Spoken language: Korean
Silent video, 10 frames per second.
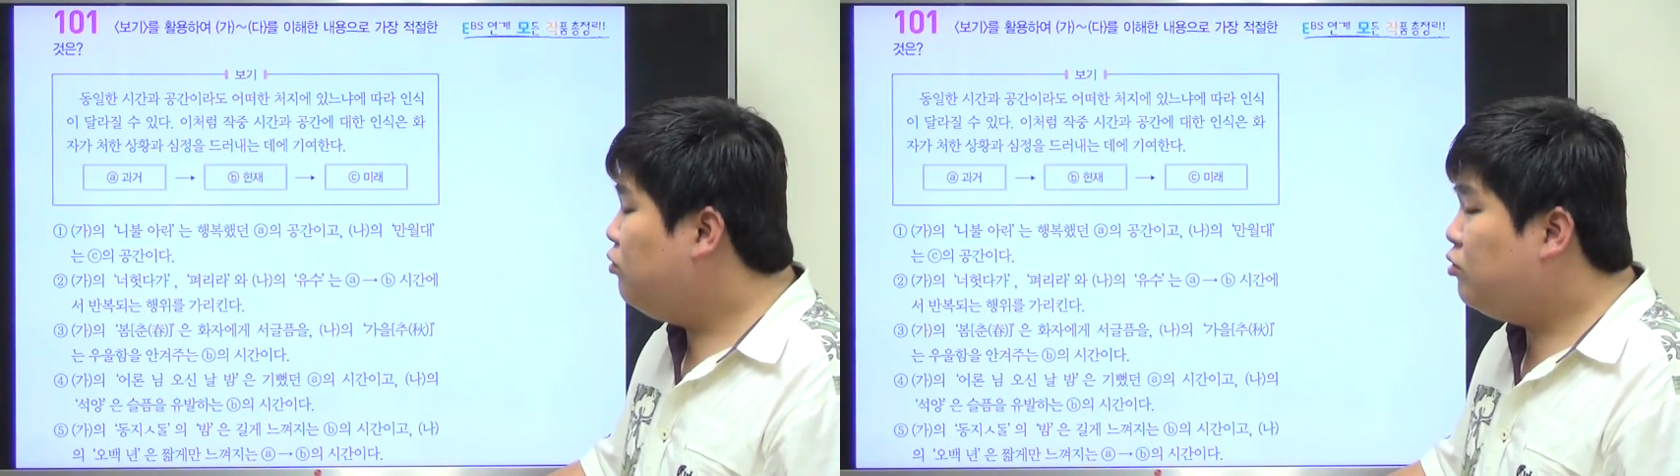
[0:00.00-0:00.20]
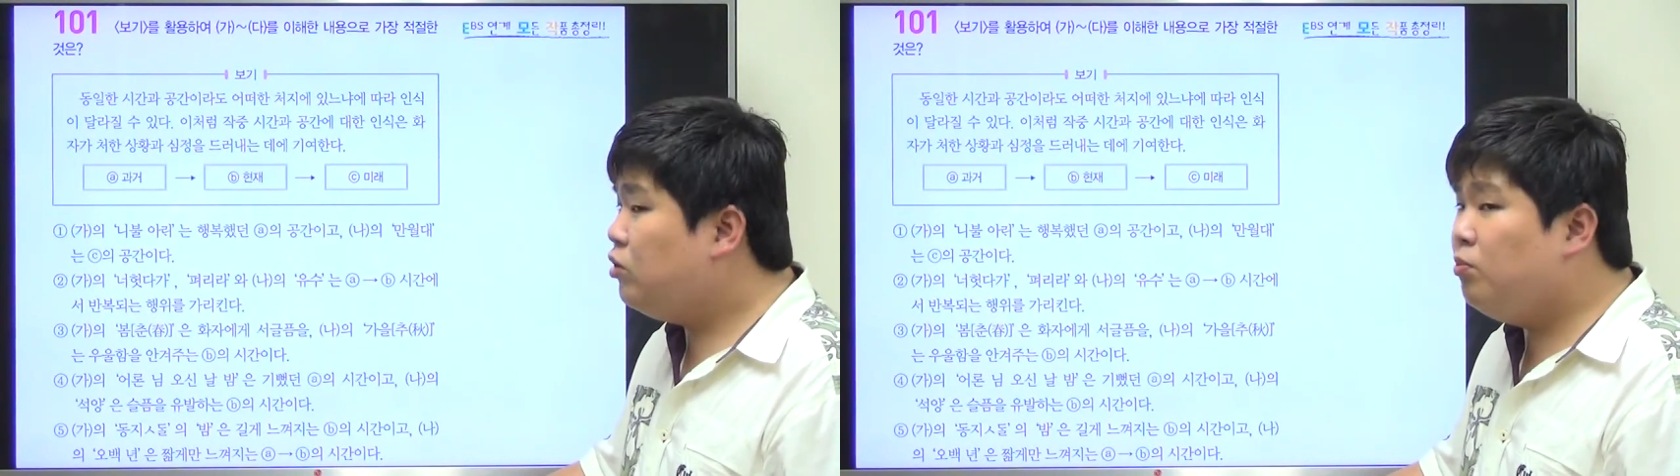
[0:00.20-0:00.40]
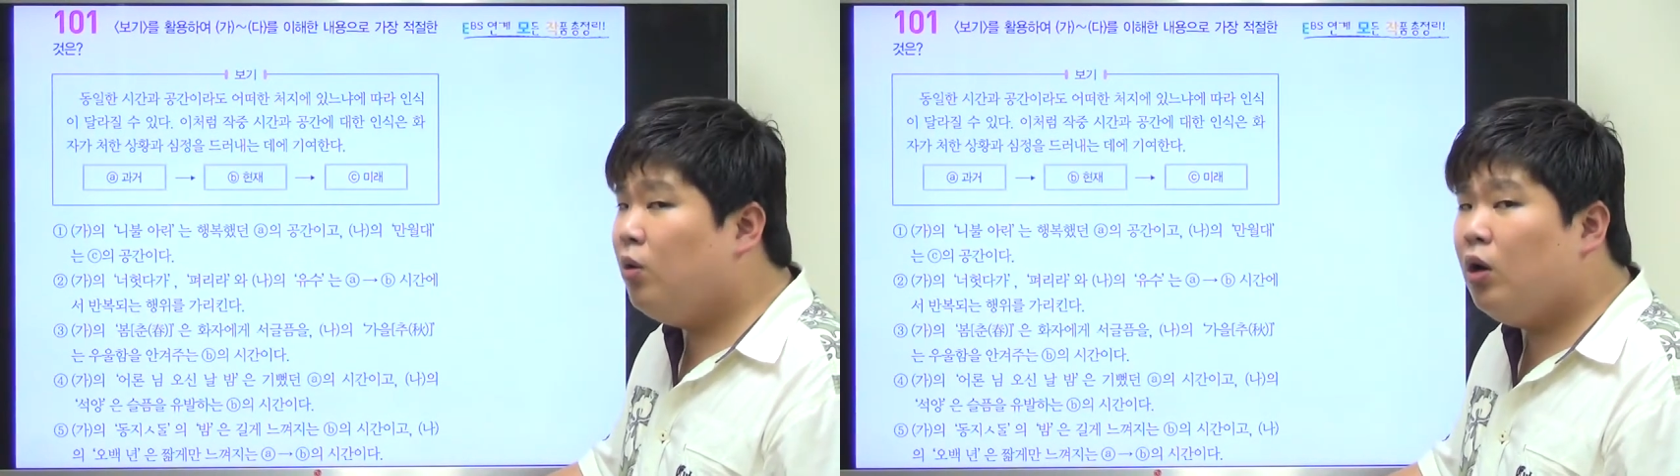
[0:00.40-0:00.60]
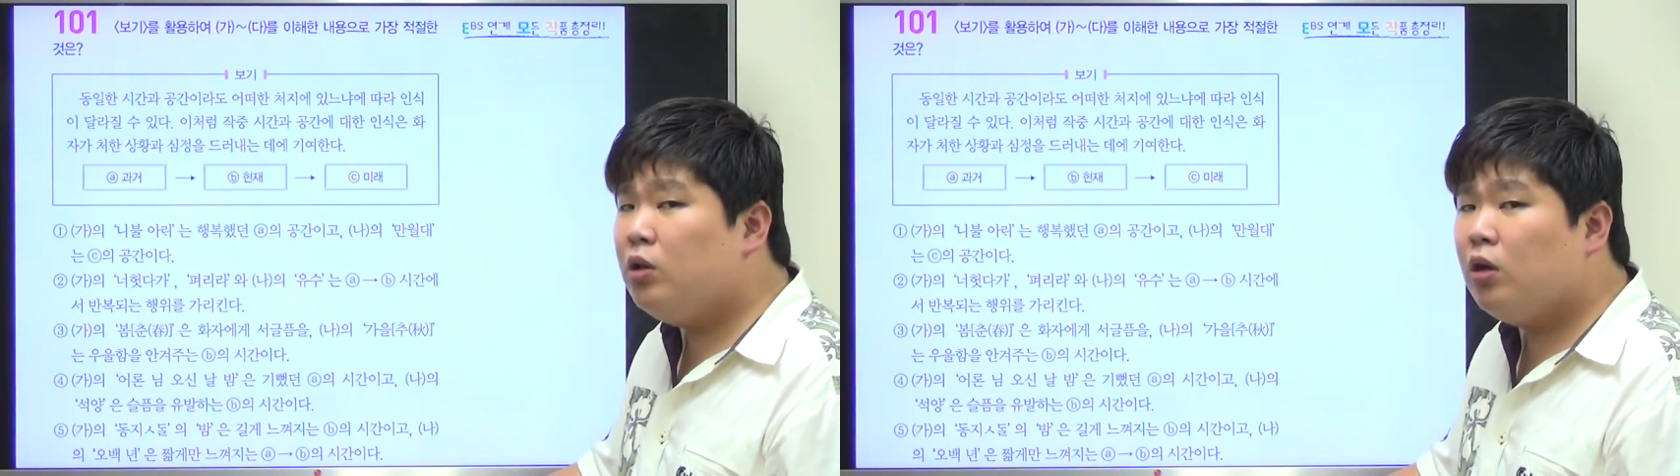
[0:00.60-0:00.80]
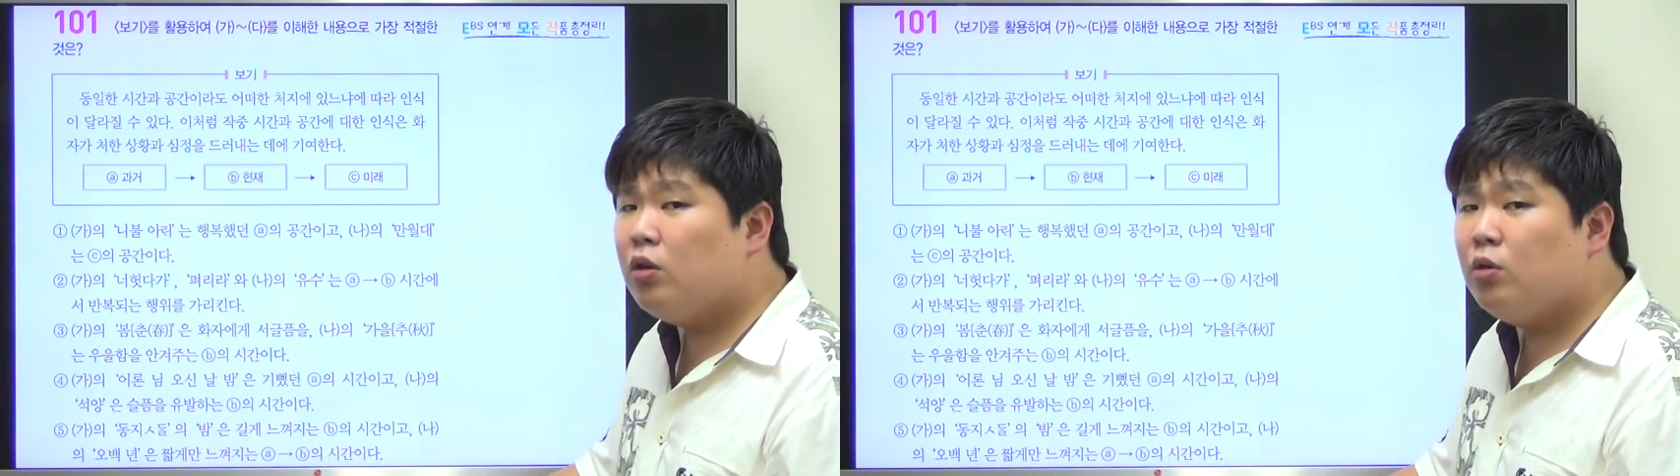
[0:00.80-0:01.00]
지금 뭐가
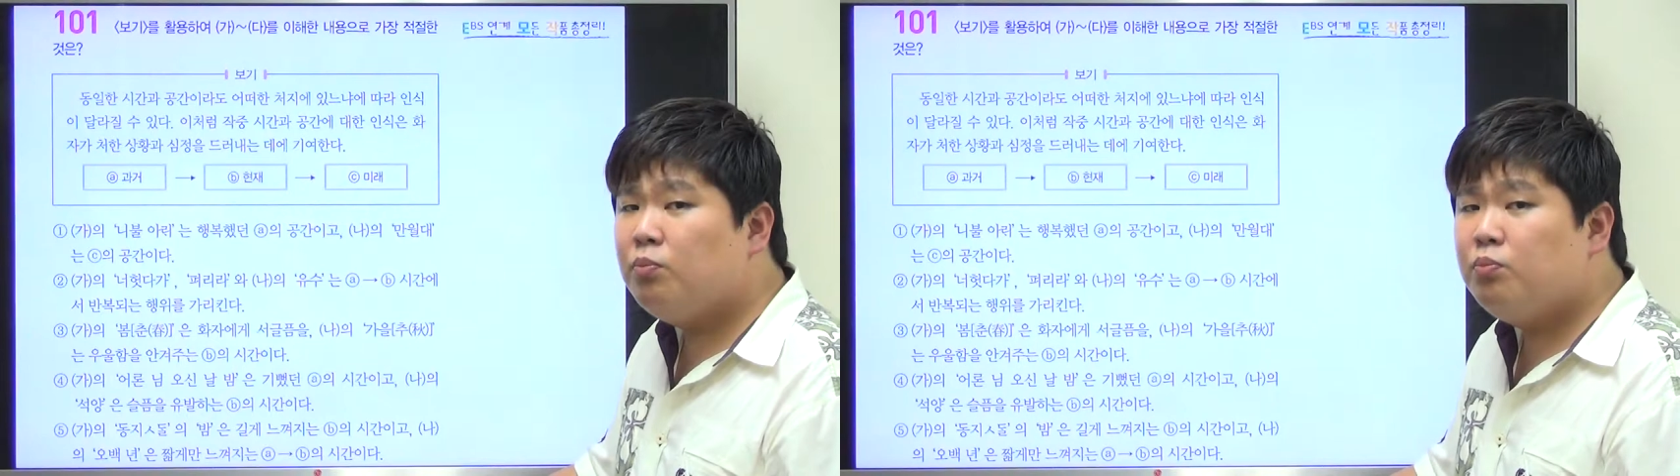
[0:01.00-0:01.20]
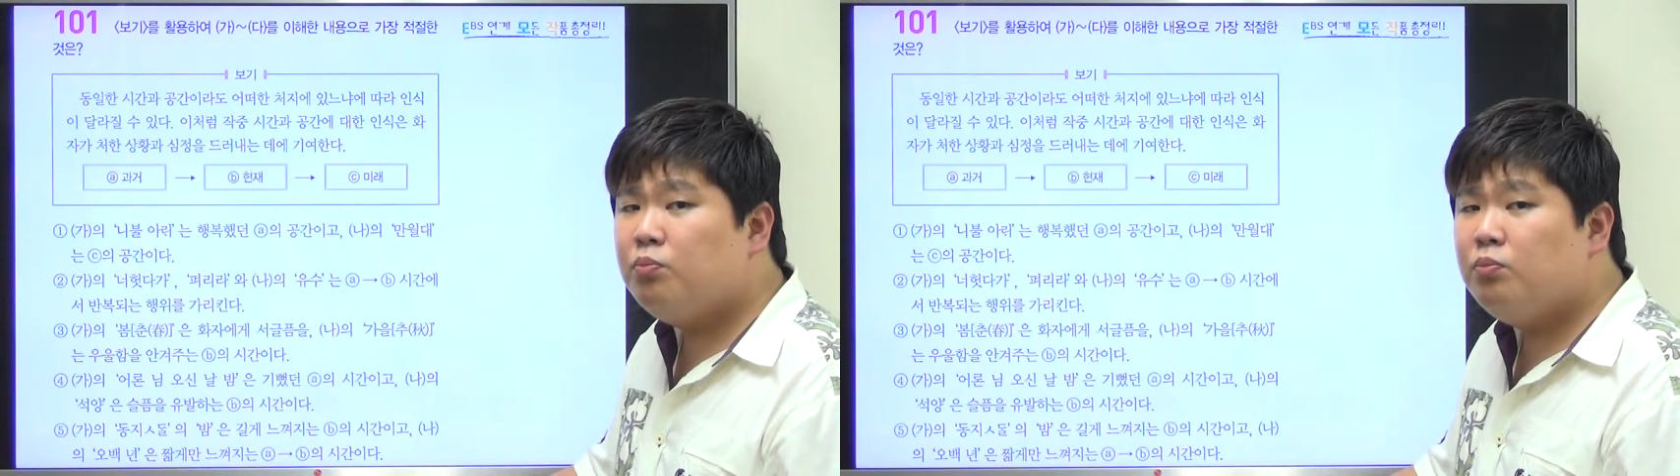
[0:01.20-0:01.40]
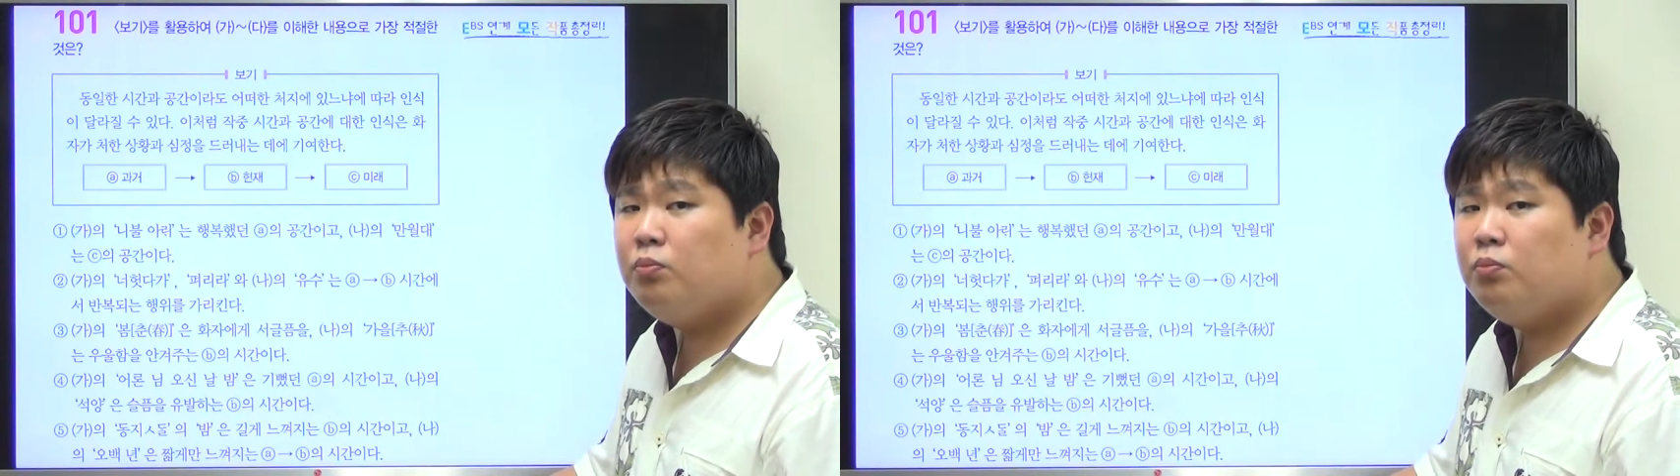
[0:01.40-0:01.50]
나왔어?